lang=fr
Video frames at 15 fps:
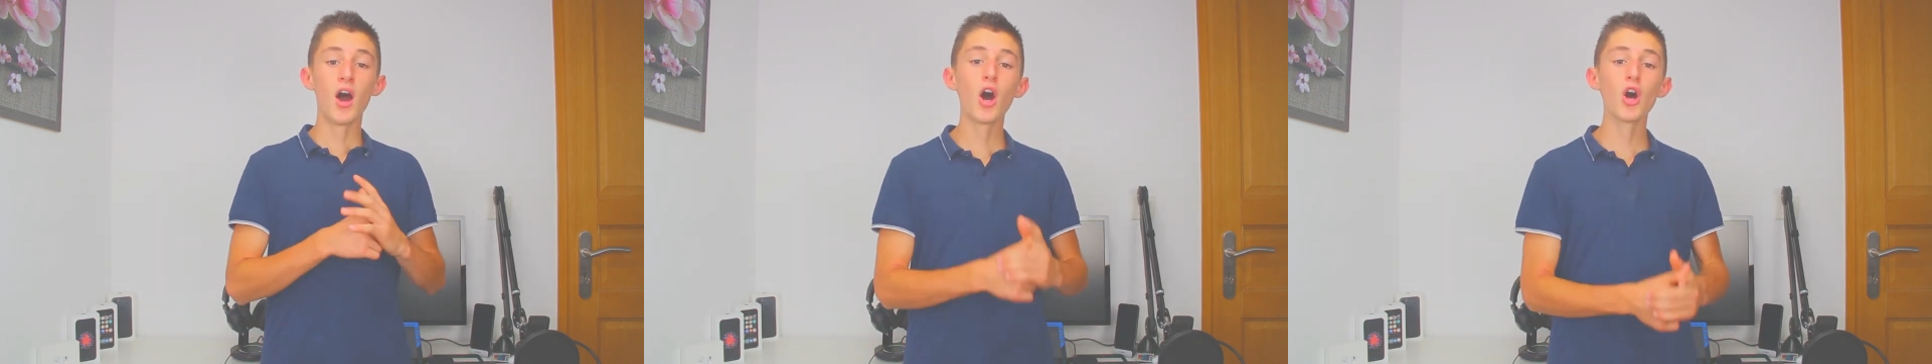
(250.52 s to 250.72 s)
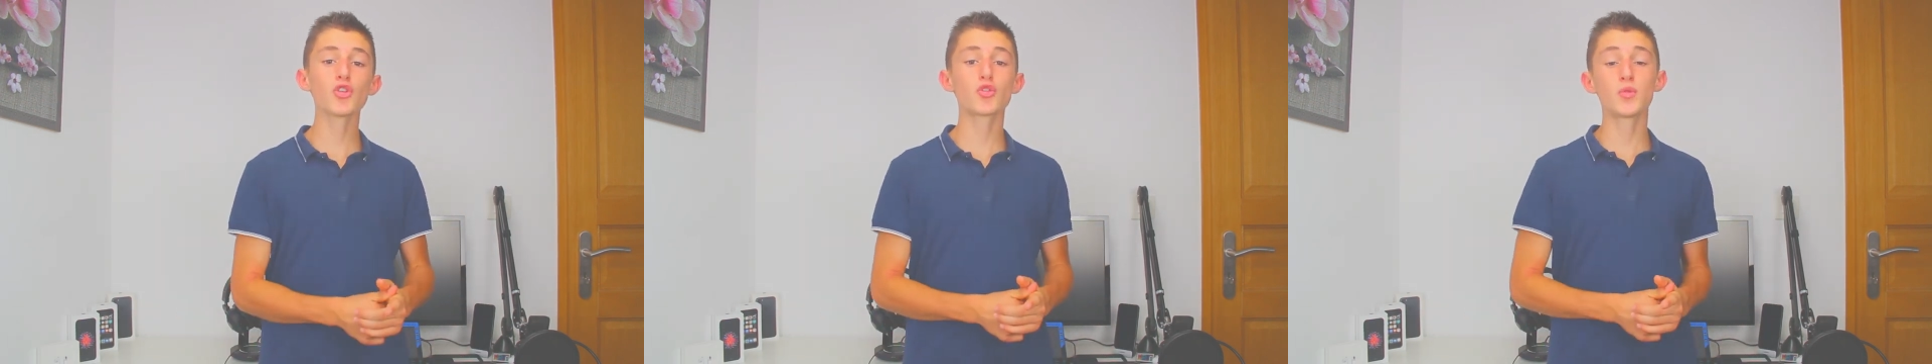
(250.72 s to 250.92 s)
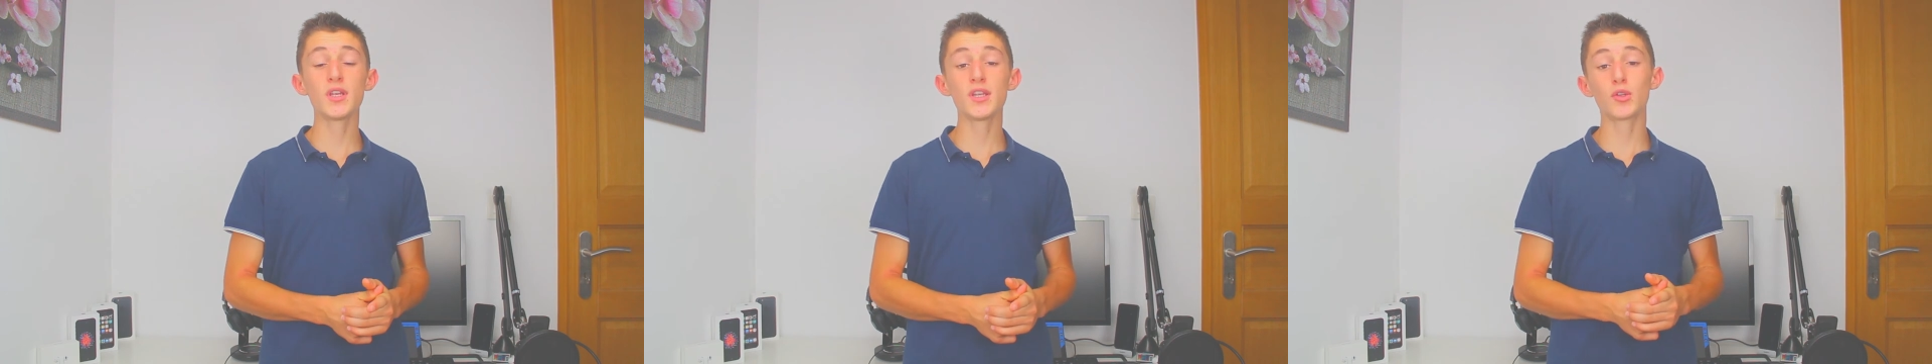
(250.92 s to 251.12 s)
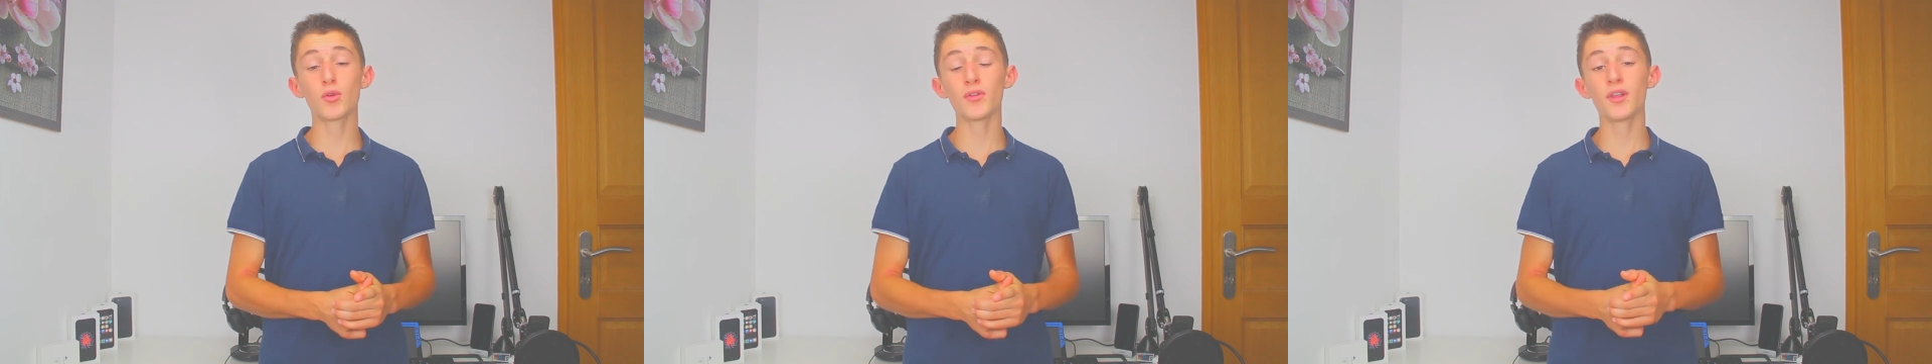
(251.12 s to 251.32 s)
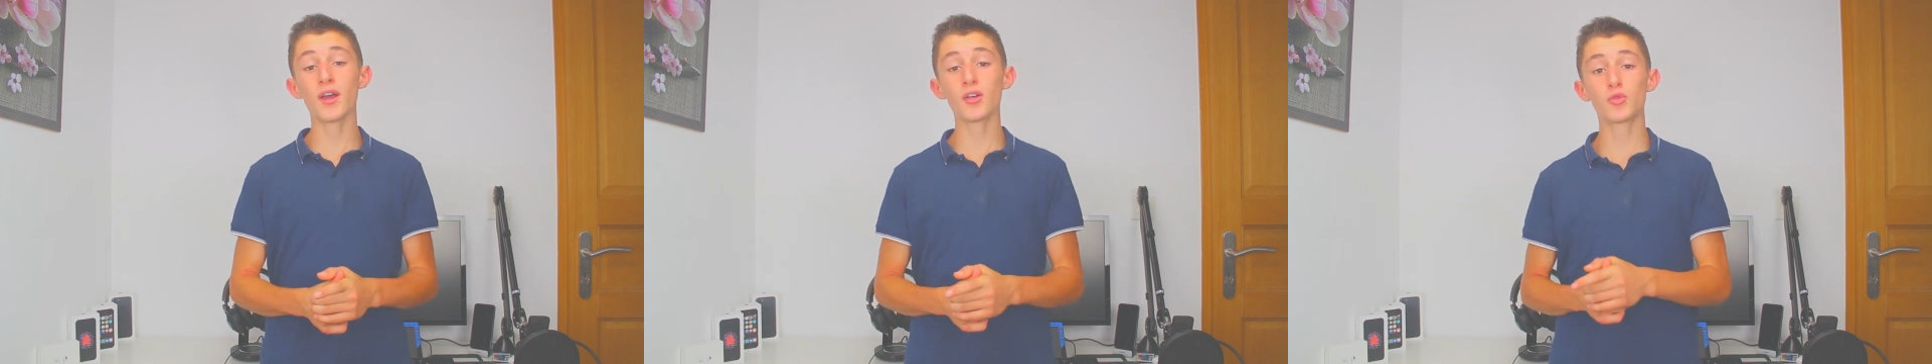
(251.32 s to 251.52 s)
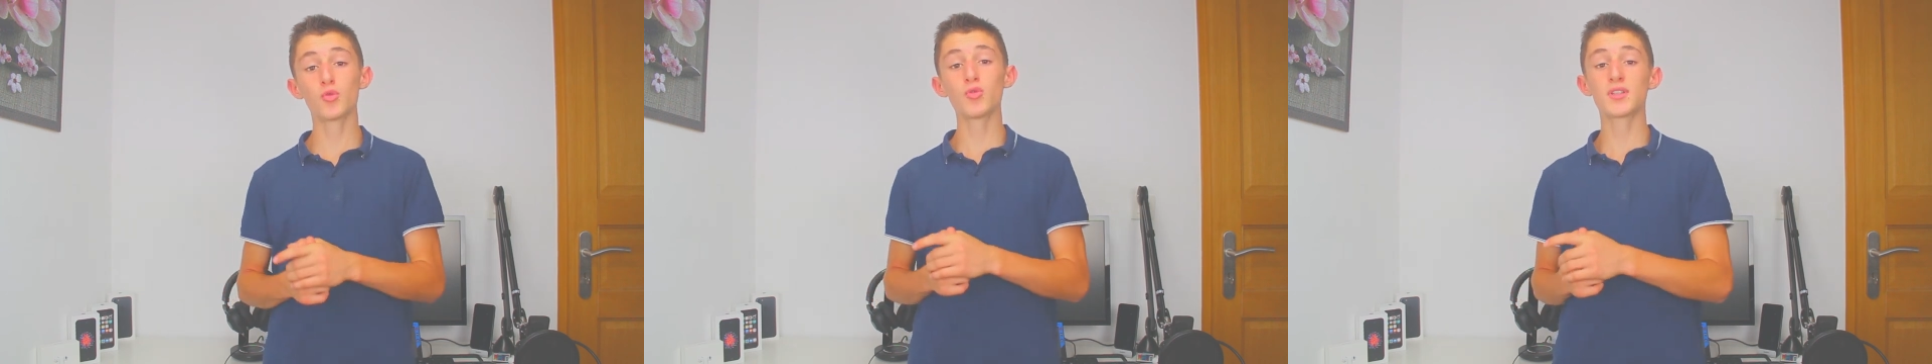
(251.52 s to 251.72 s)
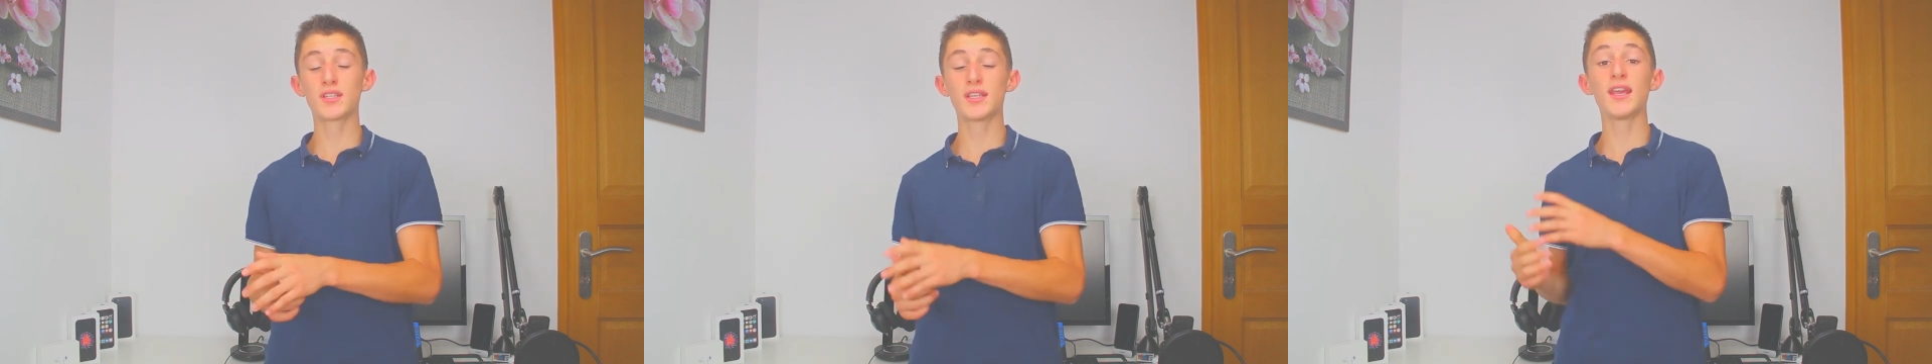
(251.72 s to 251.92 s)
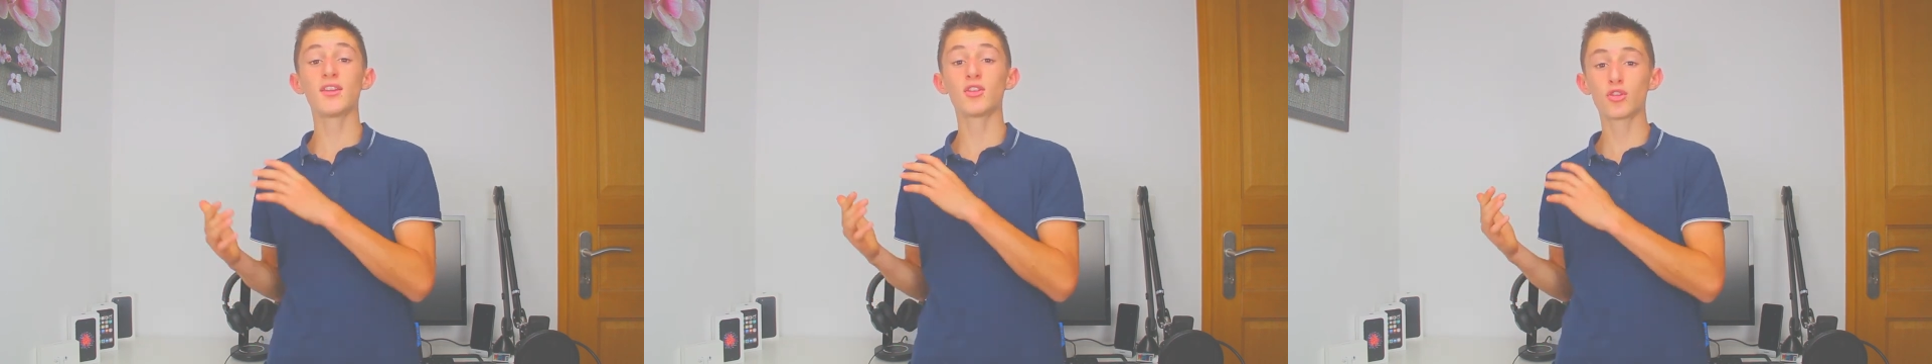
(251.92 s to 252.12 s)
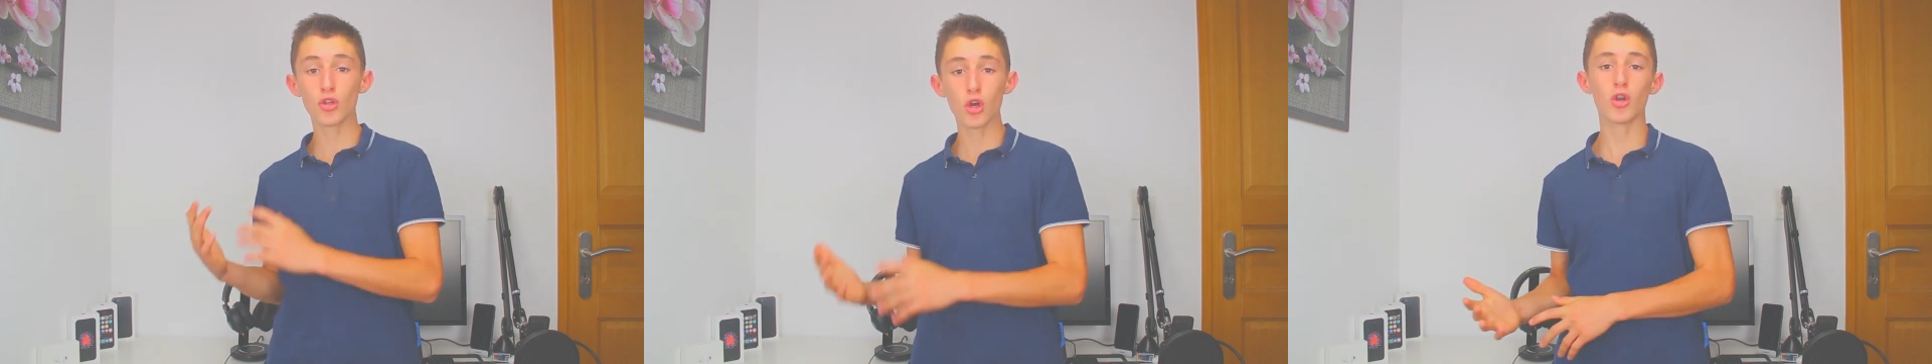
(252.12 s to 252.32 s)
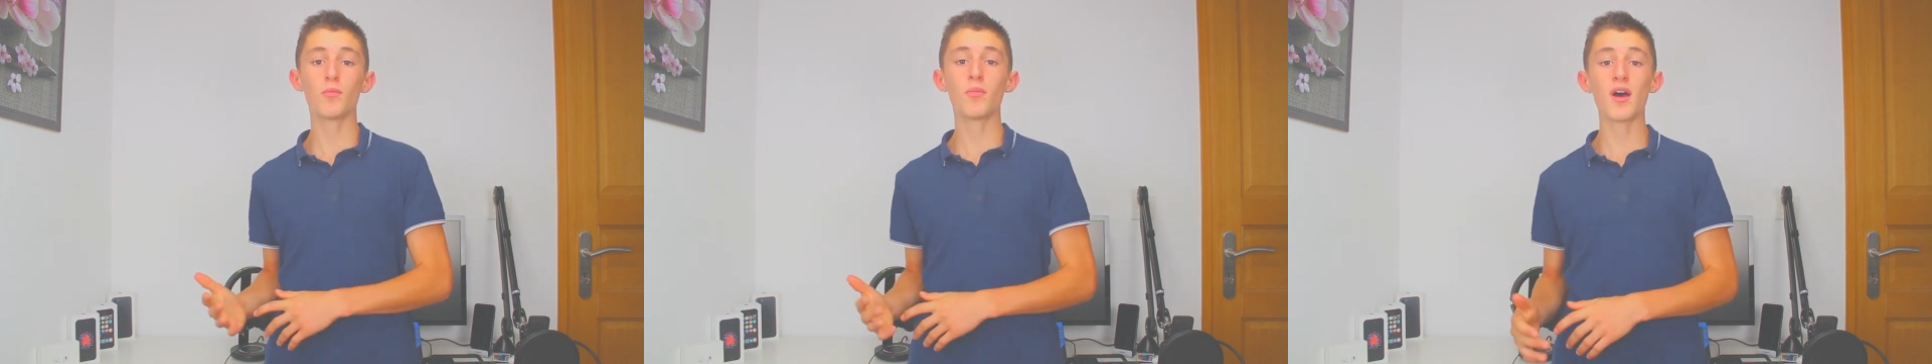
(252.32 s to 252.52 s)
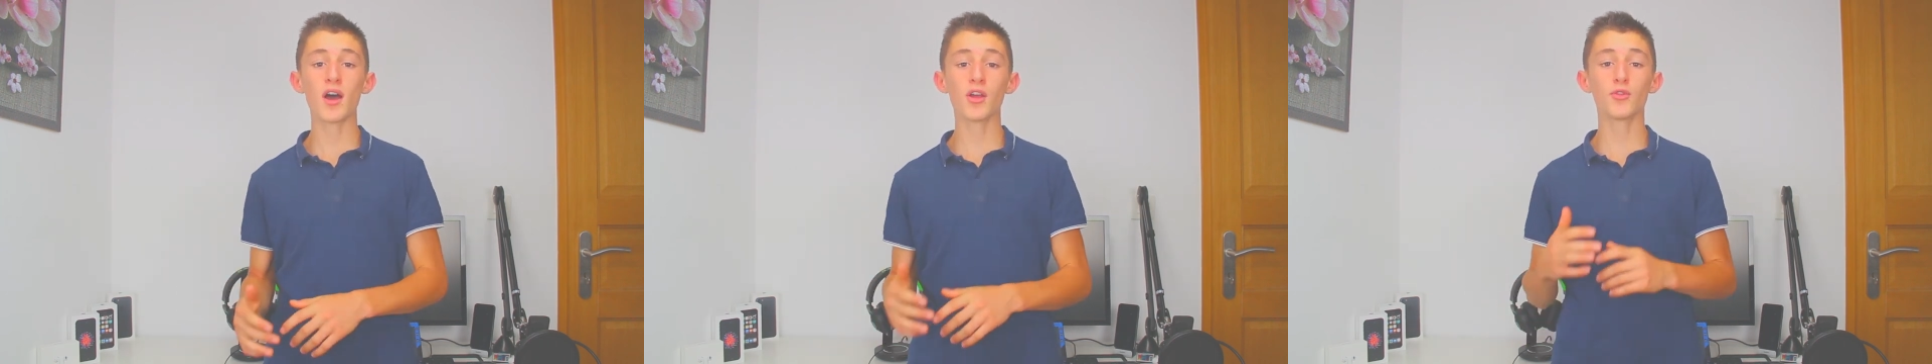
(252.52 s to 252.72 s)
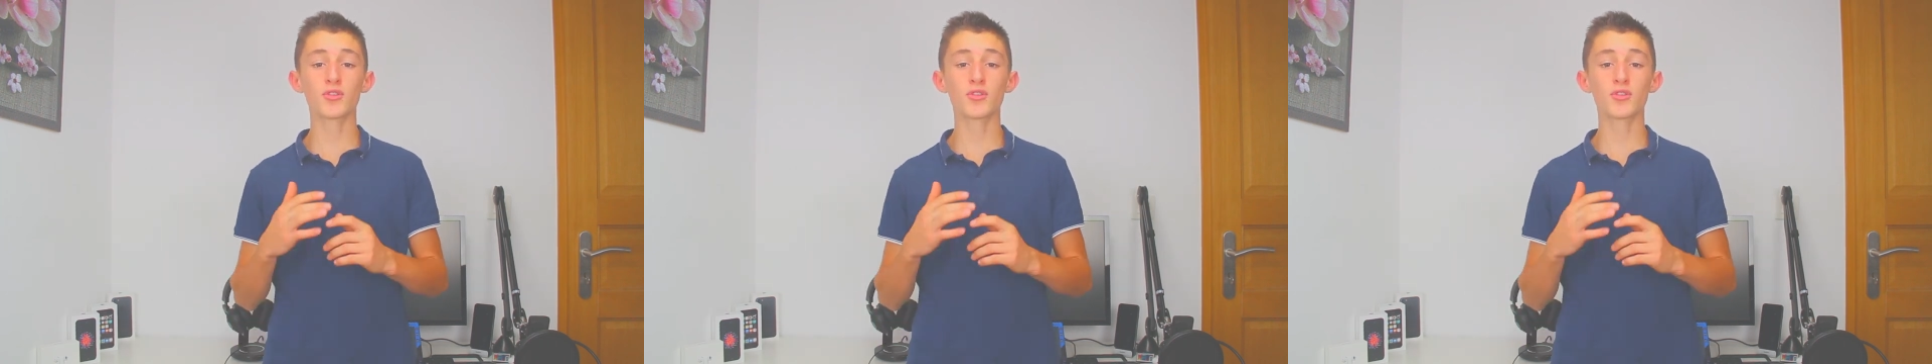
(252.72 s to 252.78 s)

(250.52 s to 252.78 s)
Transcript: Ensuite, on a tout ce qui est bar,